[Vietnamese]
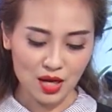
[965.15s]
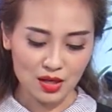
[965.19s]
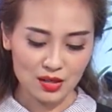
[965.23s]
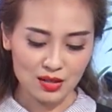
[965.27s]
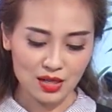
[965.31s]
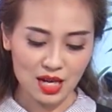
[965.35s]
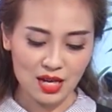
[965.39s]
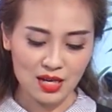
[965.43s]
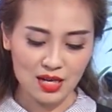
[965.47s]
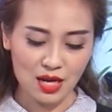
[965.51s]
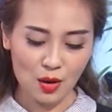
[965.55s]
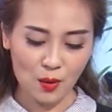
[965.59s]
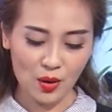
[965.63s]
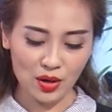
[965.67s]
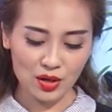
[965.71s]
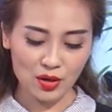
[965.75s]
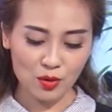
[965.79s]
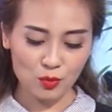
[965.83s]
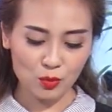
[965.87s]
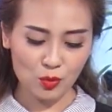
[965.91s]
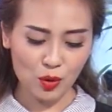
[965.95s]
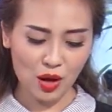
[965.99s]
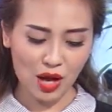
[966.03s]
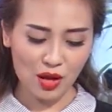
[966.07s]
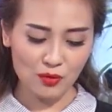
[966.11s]
Đây là hoạt
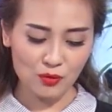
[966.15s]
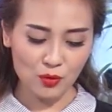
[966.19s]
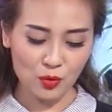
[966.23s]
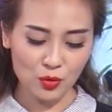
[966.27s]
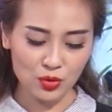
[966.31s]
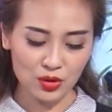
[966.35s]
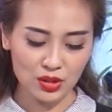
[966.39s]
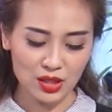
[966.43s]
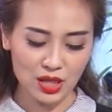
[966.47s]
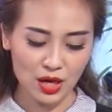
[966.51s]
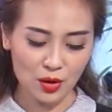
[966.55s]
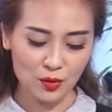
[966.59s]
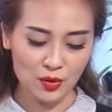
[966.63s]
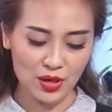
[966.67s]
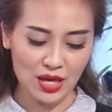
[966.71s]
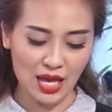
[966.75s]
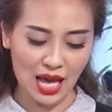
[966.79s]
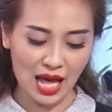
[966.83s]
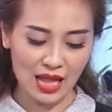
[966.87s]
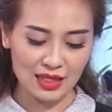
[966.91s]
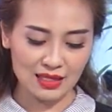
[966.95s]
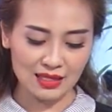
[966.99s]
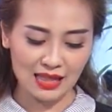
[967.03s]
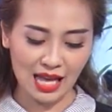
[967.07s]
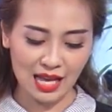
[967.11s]
động thoái vốn theo đề
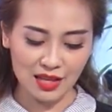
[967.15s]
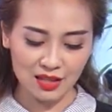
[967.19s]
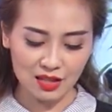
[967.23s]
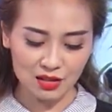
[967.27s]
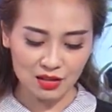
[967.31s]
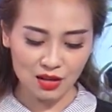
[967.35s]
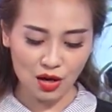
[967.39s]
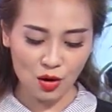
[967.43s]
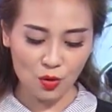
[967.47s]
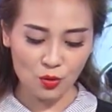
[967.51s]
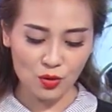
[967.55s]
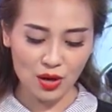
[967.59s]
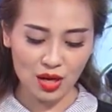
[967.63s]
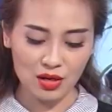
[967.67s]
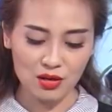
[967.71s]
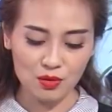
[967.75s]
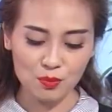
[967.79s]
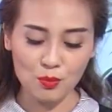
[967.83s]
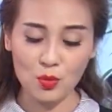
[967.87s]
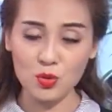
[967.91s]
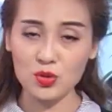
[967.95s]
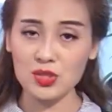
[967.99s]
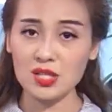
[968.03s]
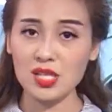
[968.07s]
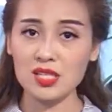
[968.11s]
án tái cơ cấu đã được
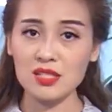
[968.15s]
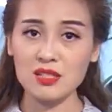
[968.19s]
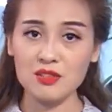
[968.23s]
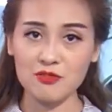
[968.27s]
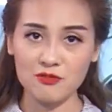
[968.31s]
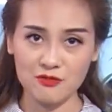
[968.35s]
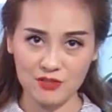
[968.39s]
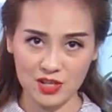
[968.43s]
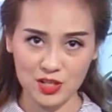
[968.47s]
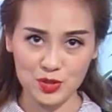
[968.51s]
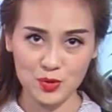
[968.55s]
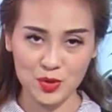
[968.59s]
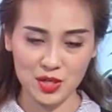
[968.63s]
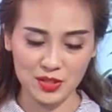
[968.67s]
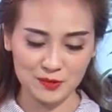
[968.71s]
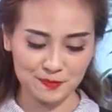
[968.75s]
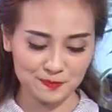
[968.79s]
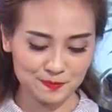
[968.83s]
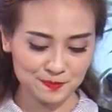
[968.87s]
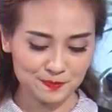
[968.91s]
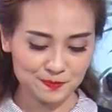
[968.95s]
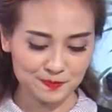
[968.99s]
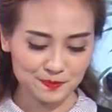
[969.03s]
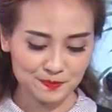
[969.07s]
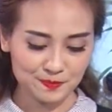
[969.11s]
Bộ Xây dựng phê duyệt.
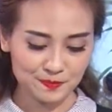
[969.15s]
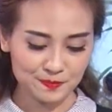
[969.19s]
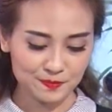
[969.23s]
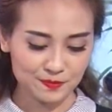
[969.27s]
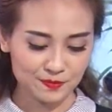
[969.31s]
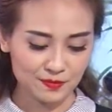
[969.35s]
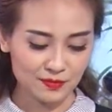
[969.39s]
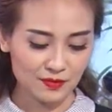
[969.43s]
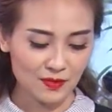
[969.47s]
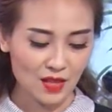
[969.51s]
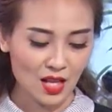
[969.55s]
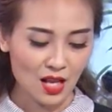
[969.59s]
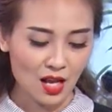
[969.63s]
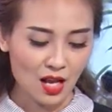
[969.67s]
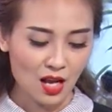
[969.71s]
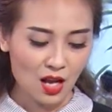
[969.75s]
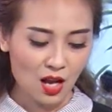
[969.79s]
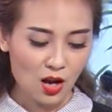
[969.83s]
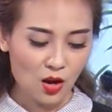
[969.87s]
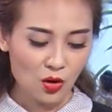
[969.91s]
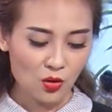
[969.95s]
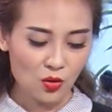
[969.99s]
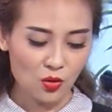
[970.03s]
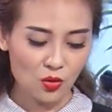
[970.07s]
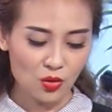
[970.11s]

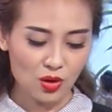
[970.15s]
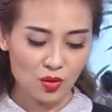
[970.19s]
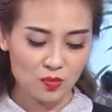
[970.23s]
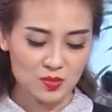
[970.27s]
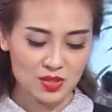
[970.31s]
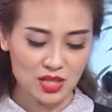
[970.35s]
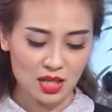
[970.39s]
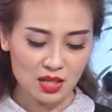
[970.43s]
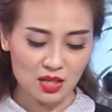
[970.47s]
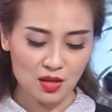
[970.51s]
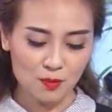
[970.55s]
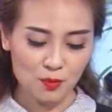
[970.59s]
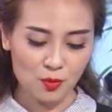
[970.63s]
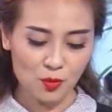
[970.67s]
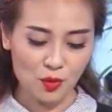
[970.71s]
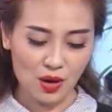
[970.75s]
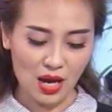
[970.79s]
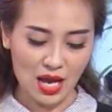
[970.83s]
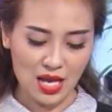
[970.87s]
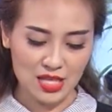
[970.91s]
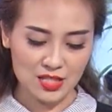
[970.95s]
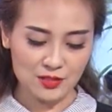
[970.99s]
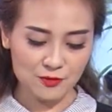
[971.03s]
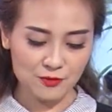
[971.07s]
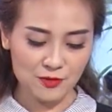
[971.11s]
Cổ đông sáng lập của
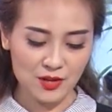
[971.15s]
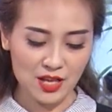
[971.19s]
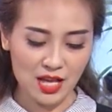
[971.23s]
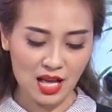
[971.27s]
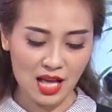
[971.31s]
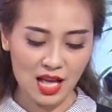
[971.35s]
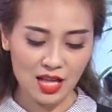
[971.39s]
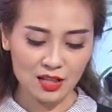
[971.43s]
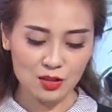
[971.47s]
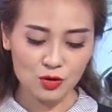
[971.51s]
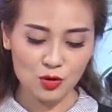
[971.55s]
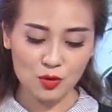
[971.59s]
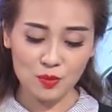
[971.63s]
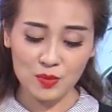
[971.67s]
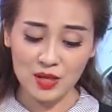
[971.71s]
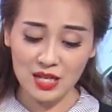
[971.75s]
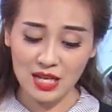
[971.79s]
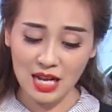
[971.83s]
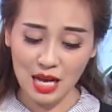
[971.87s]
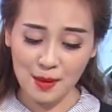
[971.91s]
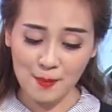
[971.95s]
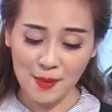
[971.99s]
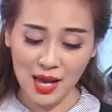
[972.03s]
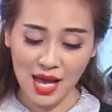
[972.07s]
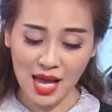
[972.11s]
SVH gồm
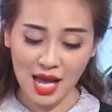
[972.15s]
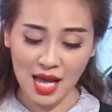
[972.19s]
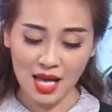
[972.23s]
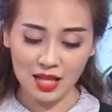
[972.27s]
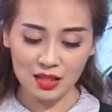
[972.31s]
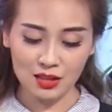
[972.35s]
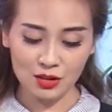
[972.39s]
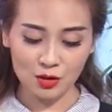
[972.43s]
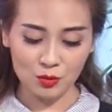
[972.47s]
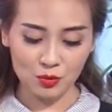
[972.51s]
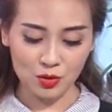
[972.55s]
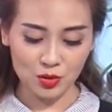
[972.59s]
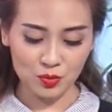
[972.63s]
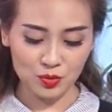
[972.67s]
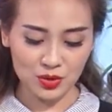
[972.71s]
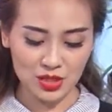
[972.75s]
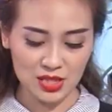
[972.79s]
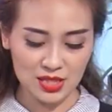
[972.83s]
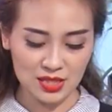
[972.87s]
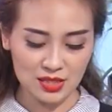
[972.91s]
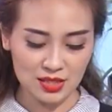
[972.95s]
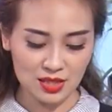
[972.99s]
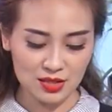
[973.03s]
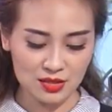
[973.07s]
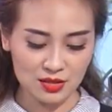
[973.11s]
Lilama, Tổng công
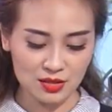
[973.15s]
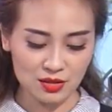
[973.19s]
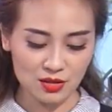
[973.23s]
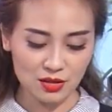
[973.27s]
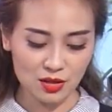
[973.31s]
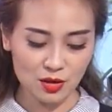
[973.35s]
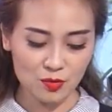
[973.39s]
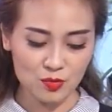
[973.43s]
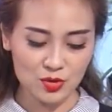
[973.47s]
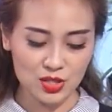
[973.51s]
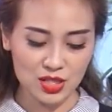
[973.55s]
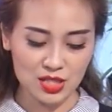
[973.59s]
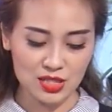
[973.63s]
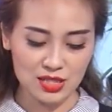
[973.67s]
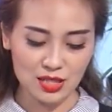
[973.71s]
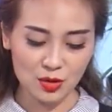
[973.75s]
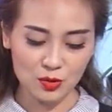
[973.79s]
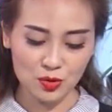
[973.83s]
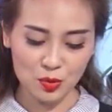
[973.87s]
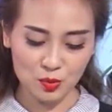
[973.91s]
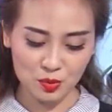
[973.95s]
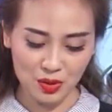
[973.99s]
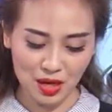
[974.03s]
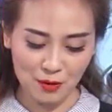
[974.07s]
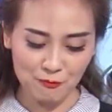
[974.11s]
ty xây dựng công trình giao
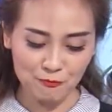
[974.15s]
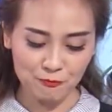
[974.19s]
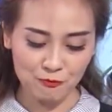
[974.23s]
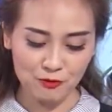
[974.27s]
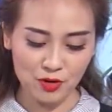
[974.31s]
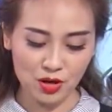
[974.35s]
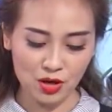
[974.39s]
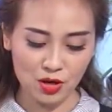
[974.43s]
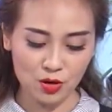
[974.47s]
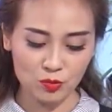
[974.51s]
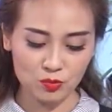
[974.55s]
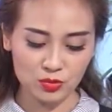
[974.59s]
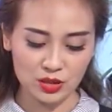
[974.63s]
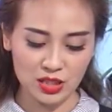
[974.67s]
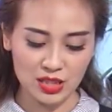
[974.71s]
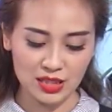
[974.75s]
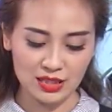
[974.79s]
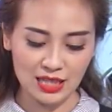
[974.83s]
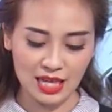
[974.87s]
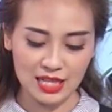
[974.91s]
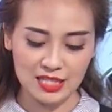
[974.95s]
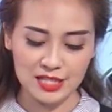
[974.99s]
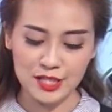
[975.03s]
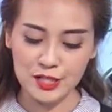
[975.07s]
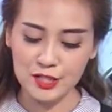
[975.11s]
thông 5 và công ty
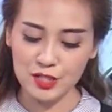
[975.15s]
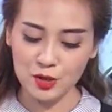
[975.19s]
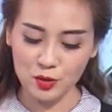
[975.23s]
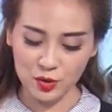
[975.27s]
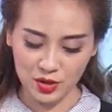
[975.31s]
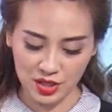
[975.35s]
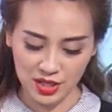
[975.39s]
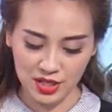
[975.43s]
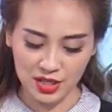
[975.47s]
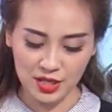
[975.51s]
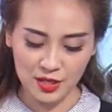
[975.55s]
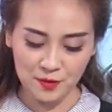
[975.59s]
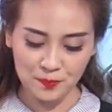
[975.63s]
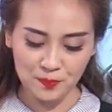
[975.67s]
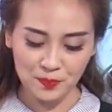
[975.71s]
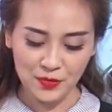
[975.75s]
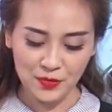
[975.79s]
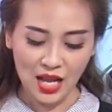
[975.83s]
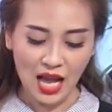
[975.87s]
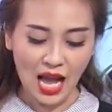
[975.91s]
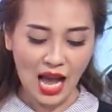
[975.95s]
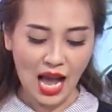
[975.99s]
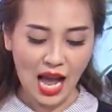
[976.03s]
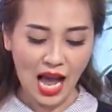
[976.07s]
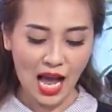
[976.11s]
tài chính dầu khí.
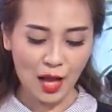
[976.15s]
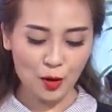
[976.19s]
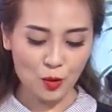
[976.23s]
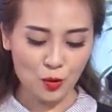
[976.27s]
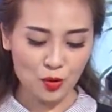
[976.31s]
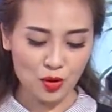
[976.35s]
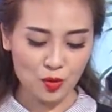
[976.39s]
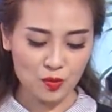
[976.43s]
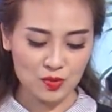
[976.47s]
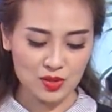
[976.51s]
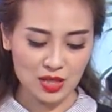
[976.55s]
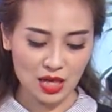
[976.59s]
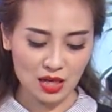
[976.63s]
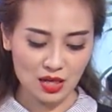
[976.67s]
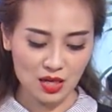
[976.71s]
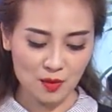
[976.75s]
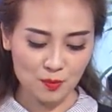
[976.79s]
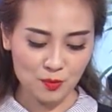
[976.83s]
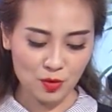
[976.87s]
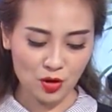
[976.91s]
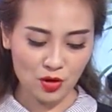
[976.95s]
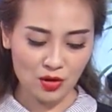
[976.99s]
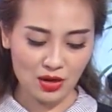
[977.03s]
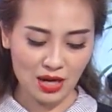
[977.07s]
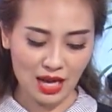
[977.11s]
Hai cổ đông sáng lập
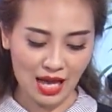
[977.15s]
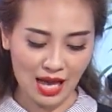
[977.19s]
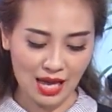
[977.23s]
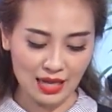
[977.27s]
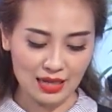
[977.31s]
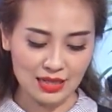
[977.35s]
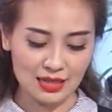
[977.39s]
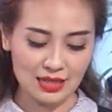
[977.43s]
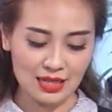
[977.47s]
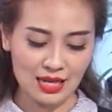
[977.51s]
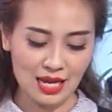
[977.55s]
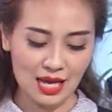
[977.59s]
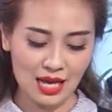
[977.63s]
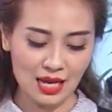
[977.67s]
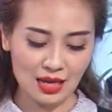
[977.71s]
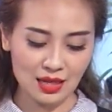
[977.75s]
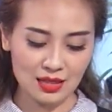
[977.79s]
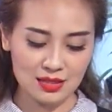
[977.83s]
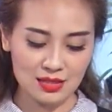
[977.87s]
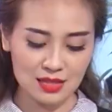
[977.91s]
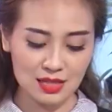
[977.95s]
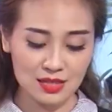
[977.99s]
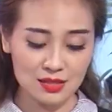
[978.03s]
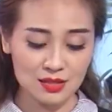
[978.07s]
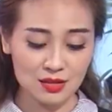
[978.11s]
còn lại là
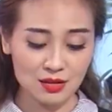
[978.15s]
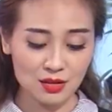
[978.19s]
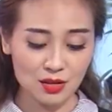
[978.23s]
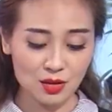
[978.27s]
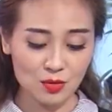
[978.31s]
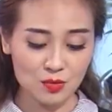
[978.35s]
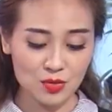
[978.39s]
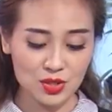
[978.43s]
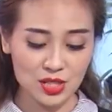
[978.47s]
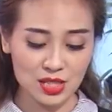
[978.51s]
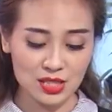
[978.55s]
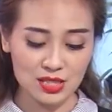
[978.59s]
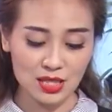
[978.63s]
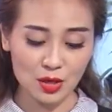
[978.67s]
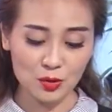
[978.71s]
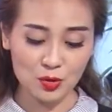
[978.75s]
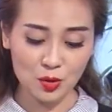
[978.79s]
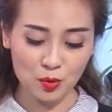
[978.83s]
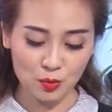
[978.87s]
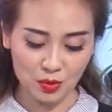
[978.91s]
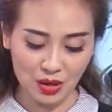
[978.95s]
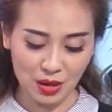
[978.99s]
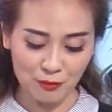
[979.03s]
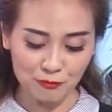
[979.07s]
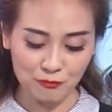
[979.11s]
xây dựng công trình giao
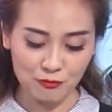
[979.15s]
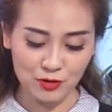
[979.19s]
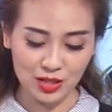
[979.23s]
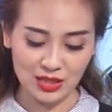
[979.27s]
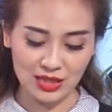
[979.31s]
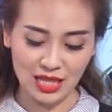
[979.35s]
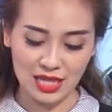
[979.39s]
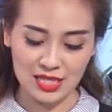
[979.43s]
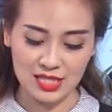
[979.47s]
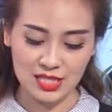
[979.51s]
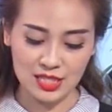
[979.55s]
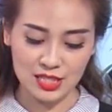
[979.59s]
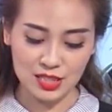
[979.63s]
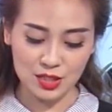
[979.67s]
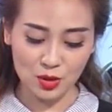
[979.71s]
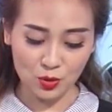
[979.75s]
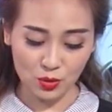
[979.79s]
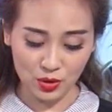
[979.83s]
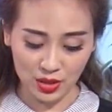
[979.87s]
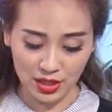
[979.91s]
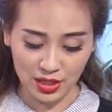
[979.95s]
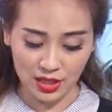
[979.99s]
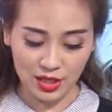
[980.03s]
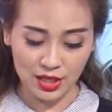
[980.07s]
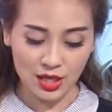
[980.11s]
thông 5 và tài chính dầu
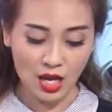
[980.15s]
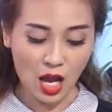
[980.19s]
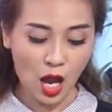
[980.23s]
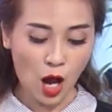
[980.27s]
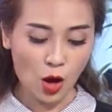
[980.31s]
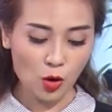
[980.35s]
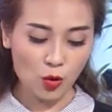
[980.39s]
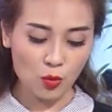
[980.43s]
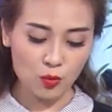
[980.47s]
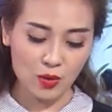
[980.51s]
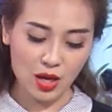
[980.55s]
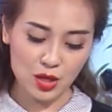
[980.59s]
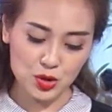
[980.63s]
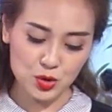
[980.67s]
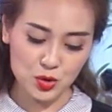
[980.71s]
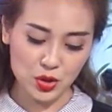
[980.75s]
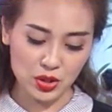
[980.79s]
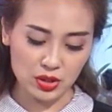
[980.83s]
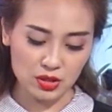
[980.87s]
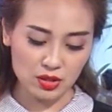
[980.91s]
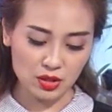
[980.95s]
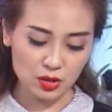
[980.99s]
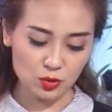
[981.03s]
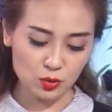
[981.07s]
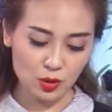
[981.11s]
khí cũng đã
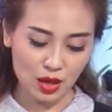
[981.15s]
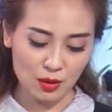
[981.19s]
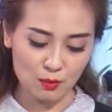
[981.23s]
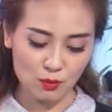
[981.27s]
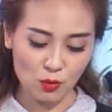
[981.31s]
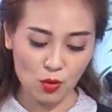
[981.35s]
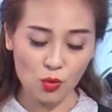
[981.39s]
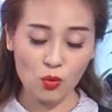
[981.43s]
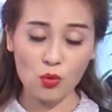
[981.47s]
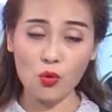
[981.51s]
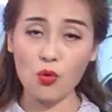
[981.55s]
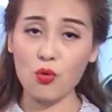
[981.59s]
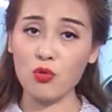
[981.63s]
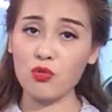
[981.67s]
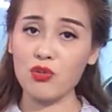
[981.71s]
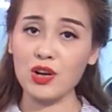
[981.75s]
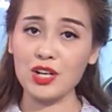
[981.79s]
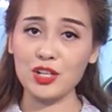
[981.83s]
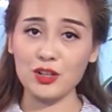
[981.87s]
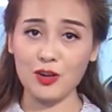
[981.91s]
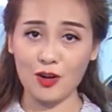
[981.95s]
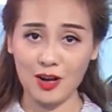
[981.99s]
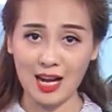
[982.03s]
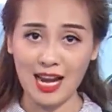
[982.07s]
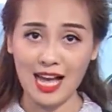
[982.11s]
chuyển nhượng toàn bộ cổ
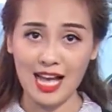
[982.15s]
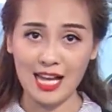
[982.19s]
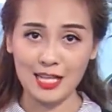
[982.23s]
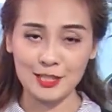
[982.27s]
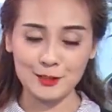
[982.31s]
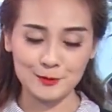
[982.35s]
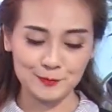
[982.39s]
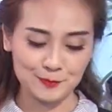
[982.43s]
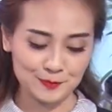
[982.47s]
phần còn lại.